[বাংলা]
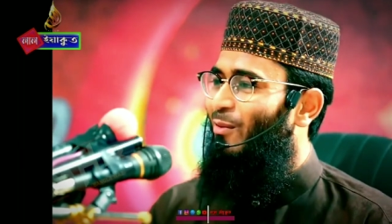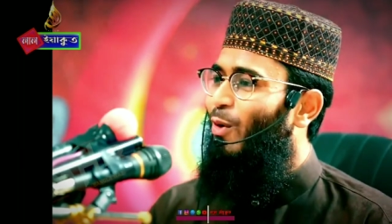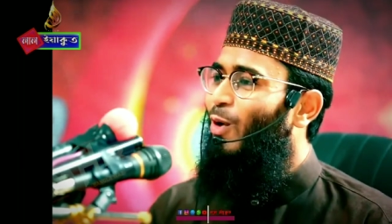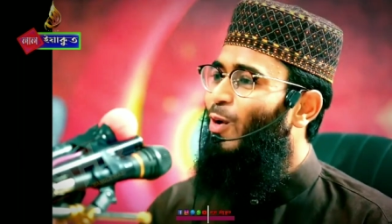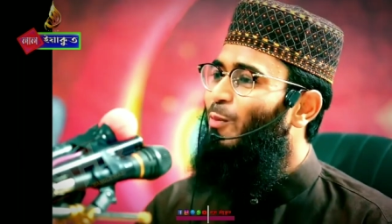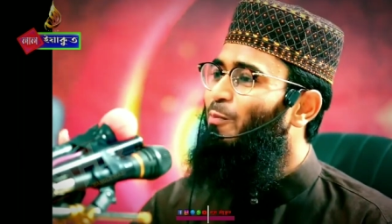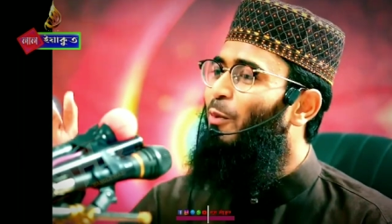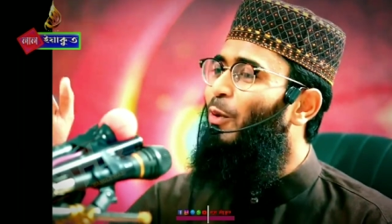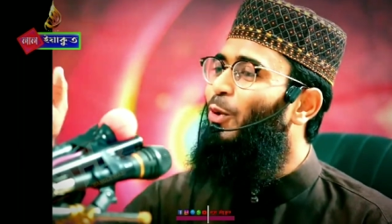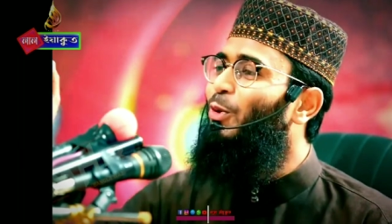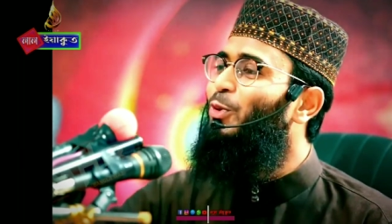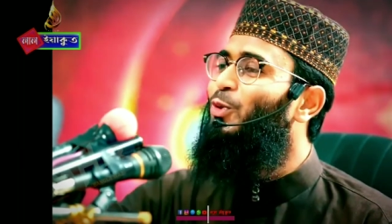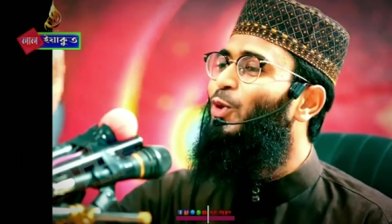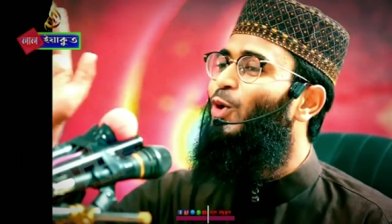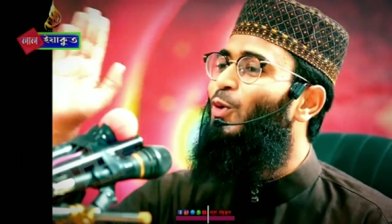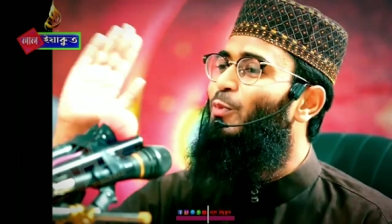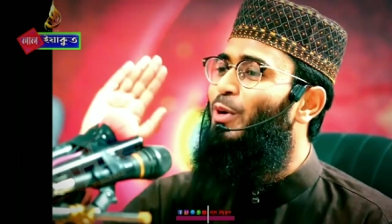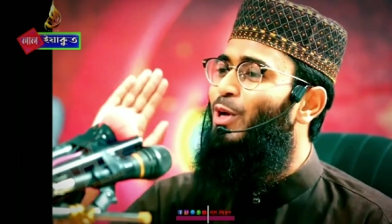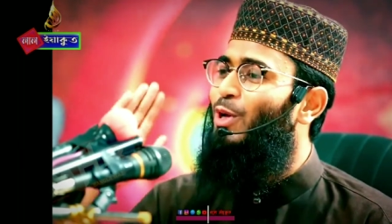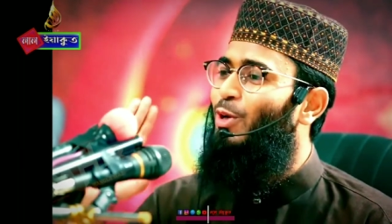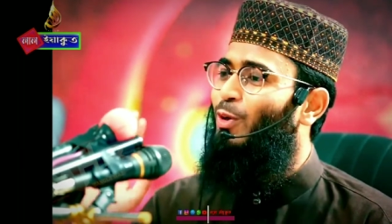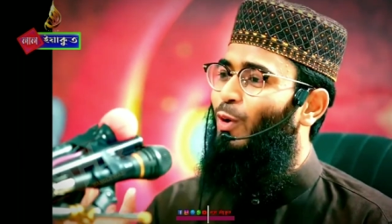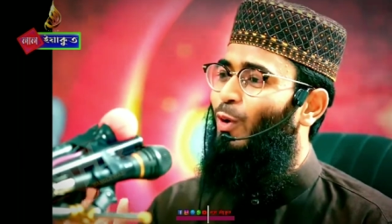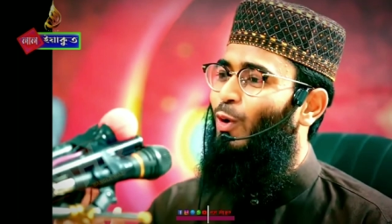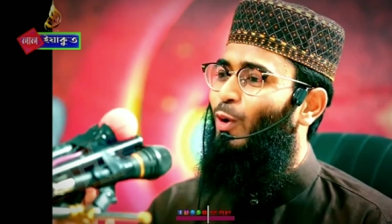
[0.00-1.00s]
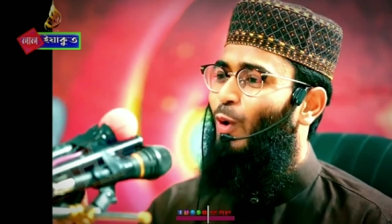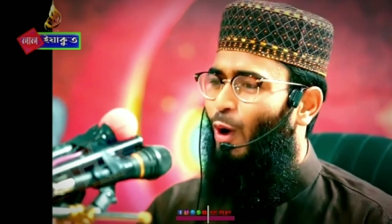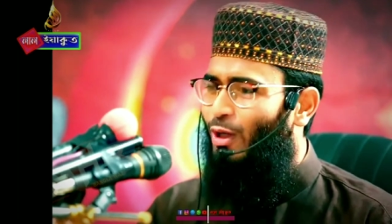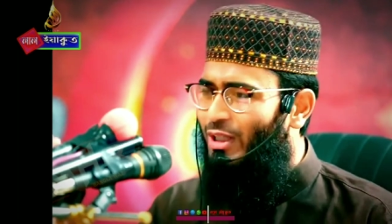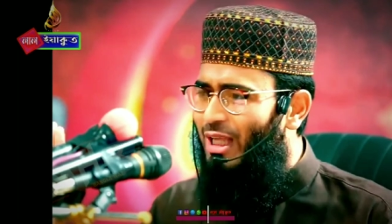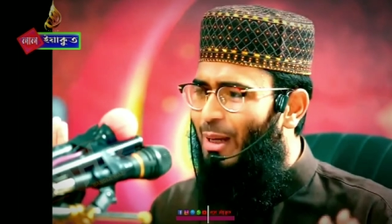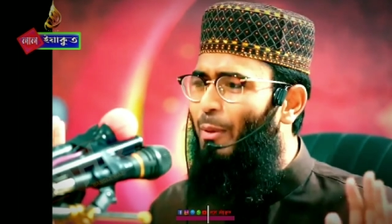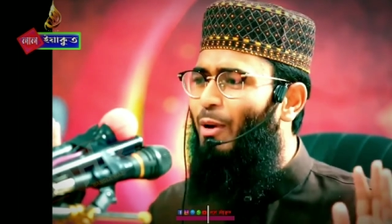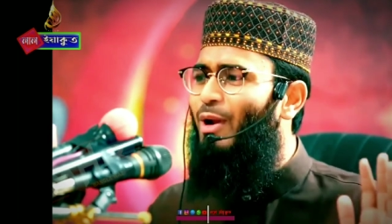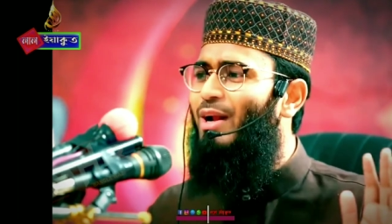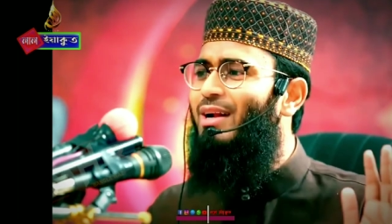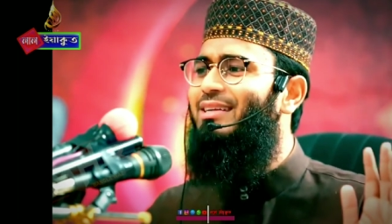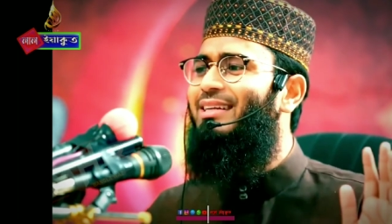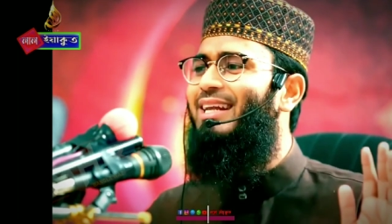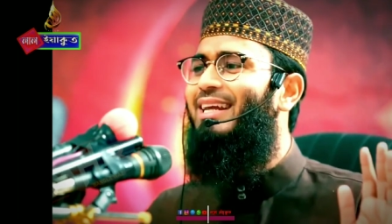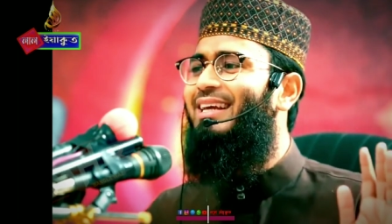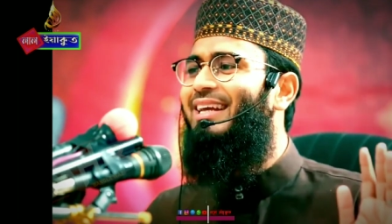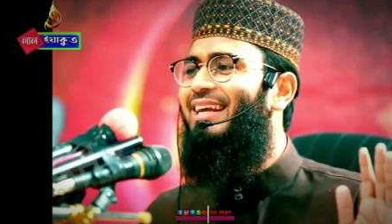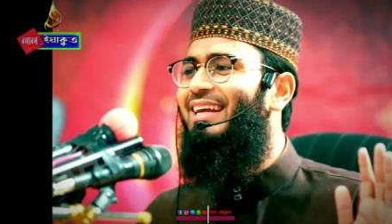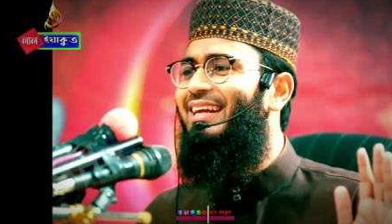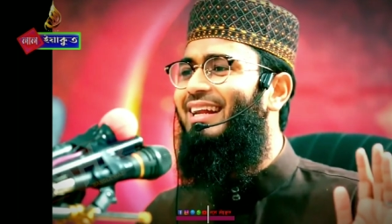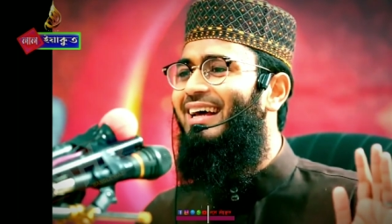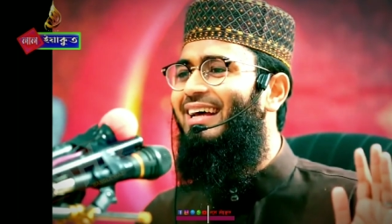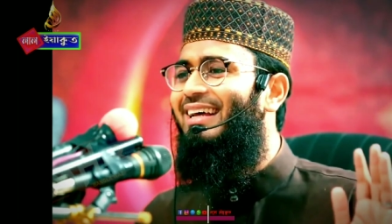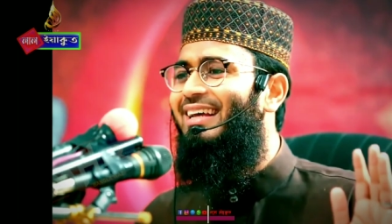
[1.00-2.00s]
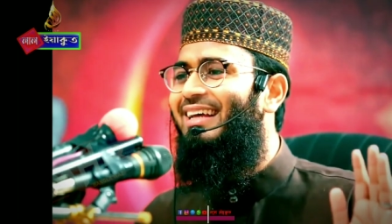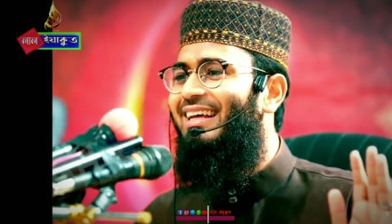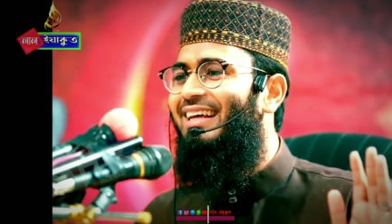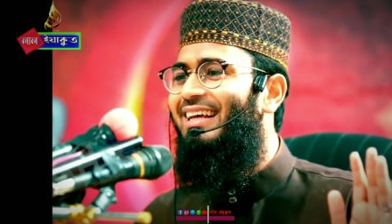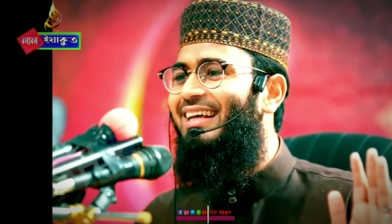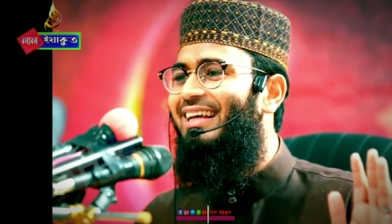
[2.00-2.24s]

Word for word: ওর বন্ধু বিড়িখোর কথা বলেন ঠিক কিনা